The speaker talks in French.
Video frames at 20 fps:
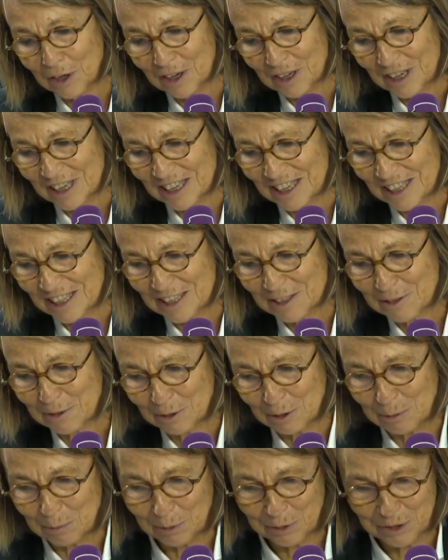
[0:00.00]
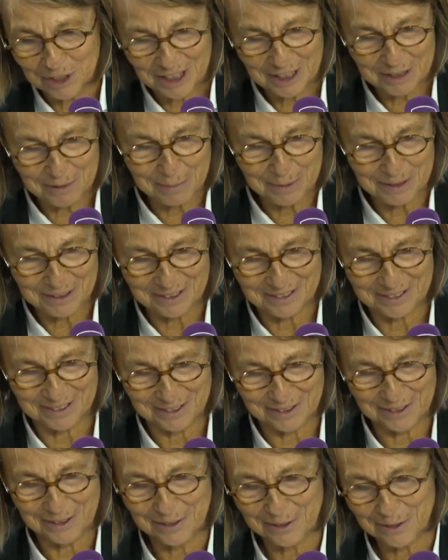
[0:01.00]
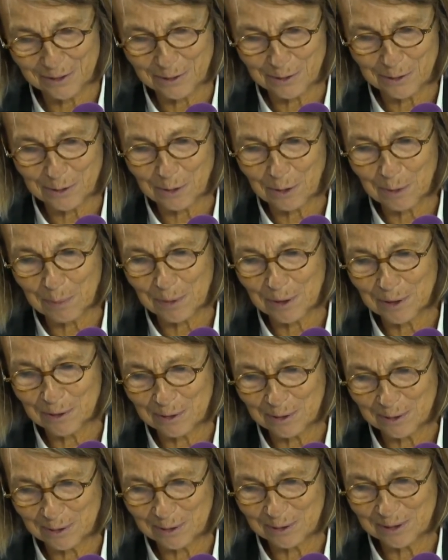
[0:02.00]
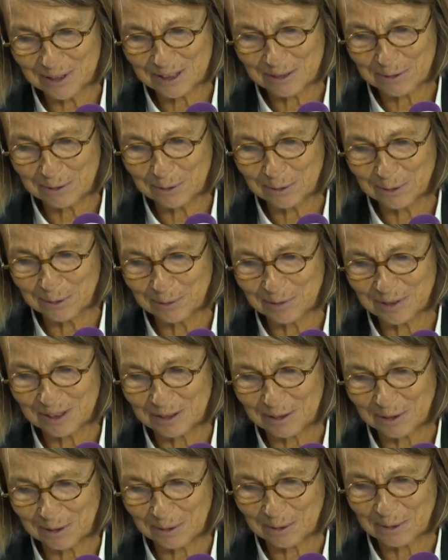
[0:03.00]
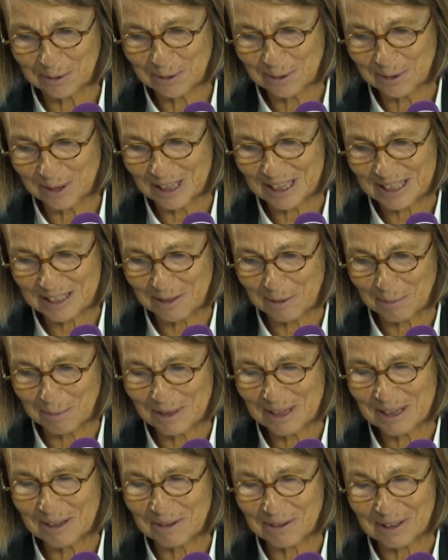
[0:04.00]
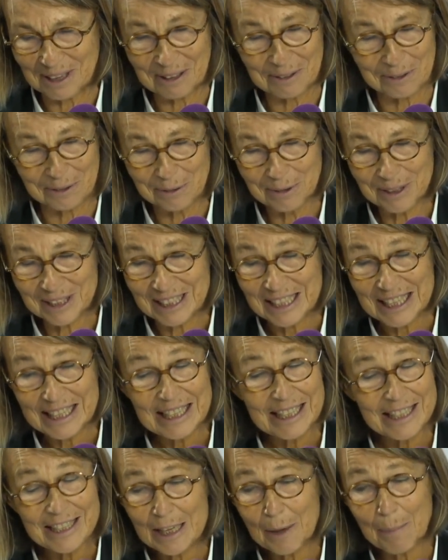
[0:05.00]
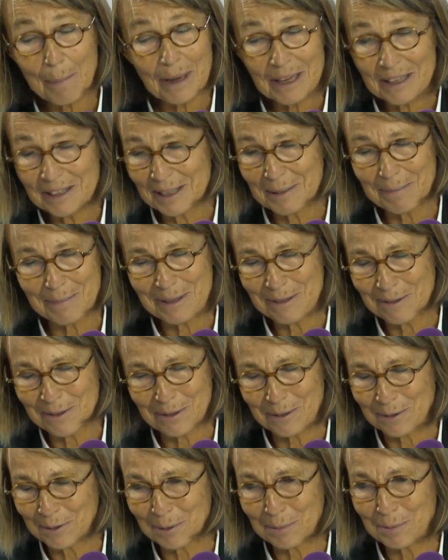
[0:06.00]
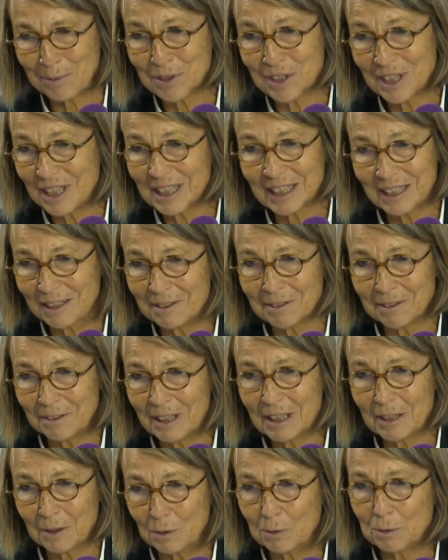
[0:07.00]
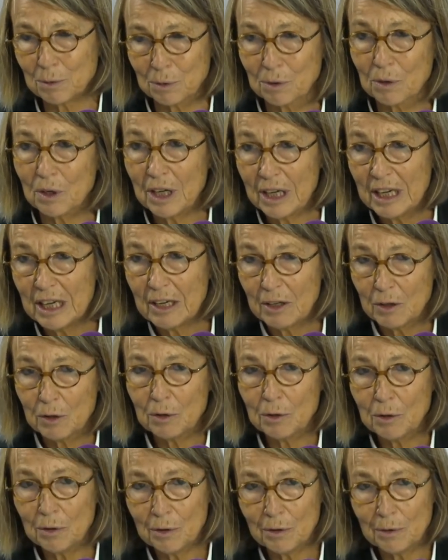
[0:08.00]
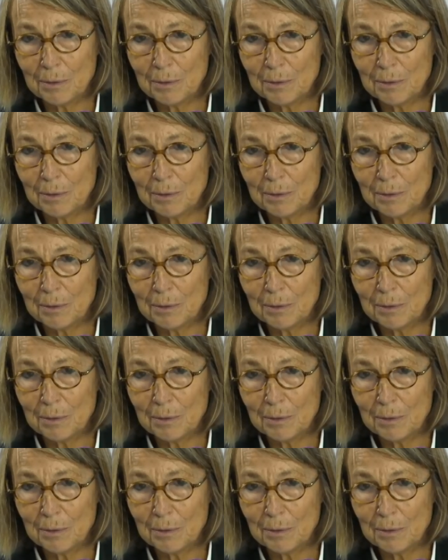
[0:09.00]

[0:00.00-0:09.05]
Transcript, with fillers: la, la, question des budgets, eh ben, je reprends le, discours de Victor Hugo à l'Assemblée en 48, il n'y a pas de diminution de budget euh, de la culture. Le,